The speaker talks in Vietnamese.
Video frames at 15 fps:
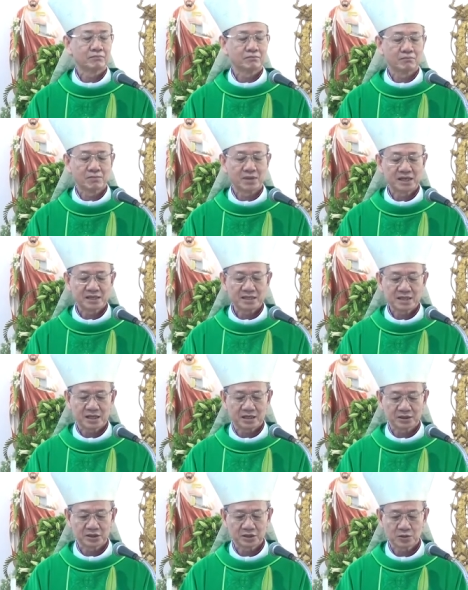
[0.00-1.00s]
bánh
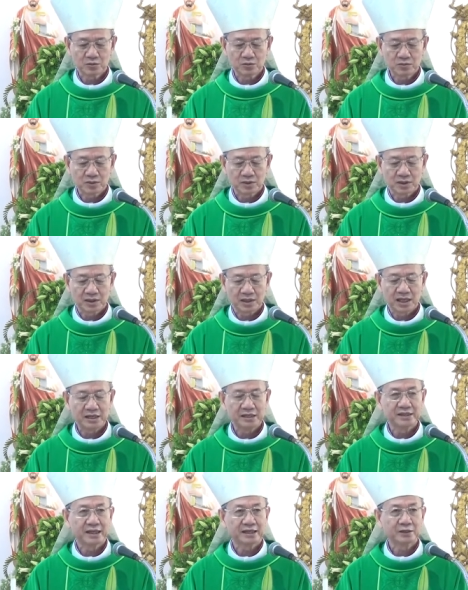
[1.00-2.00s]
hàng sống là
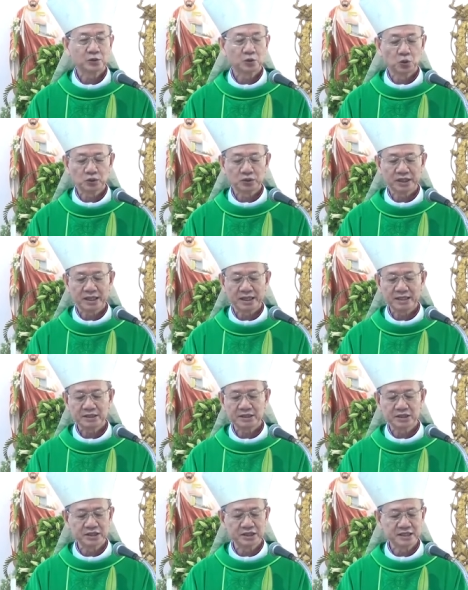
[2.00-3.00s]
hình ảnh cụ thể
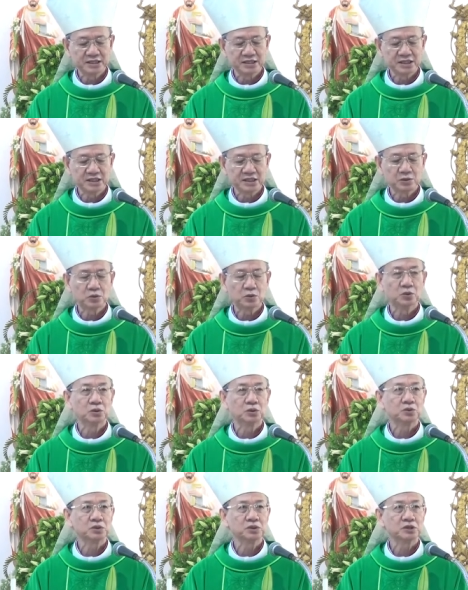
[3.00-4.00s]
sự hiện diện
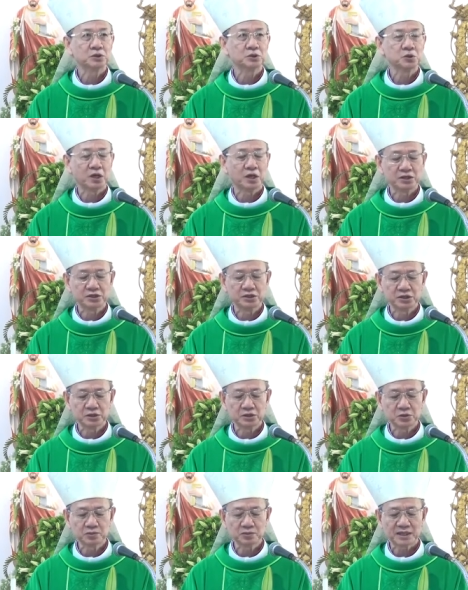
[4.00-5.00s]
của Chúa Giêsu ở
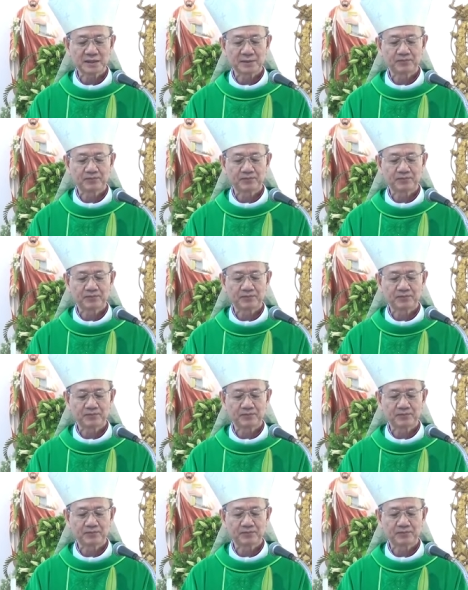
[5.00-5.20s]
giữa chúng ta